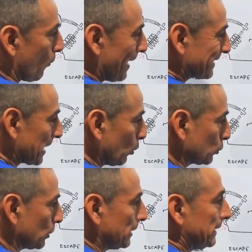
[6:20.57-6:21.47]

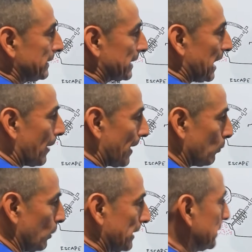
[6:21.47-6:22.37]
vástagos de las
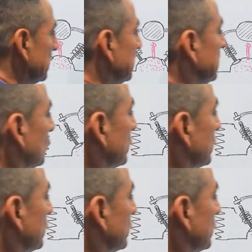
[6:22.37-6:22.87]
válvulas. O